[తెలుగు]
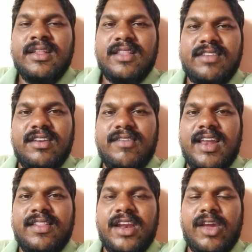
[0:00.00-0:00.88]
తెలిసిన
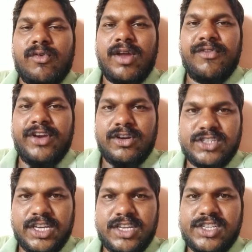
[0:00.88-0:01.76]
వాళ్ళందరికీ కూడా
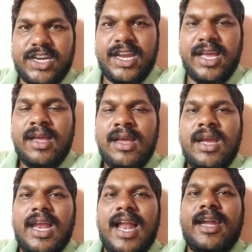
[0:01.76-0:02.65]
వీడియోను షేర్ చేయండి
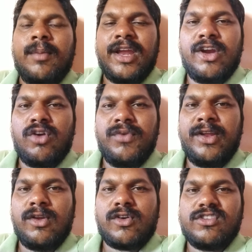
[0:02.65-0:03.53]
ఇలాంటి మరెన్నో
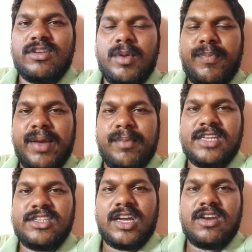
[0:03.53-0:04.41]
వీడియోల కోసం ఇప్పుడే
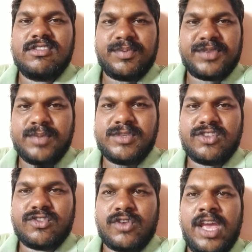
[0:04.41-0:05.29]
మన ఛానల్ సబ్స్క్రైబ్
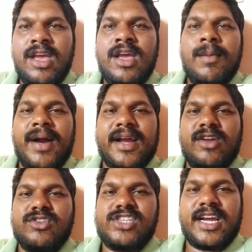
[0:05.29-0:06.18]
చేసుకుని
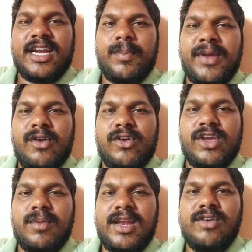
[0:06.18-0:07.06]
పక్కనే వచ్చే గంట పైన
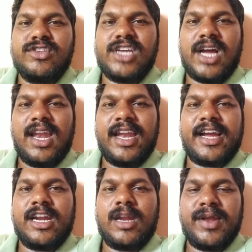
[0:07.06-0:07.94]
నొక్కి మళ్ళీ వచ్చే ఆలనే
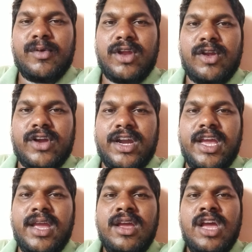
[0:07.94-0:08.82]
గంట పైన కూడా
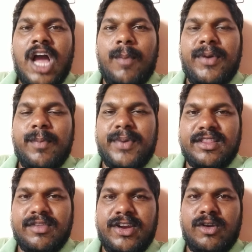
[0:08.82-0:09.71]
నొక్కండి అప్పుడే
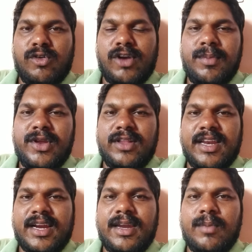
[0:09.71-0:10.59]
ప్రతి వీడియోను కూడా మీరు
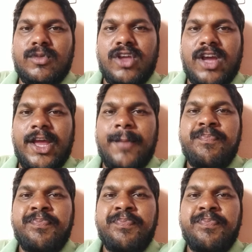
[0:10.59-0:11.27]
అందరికంటే ముందుగానే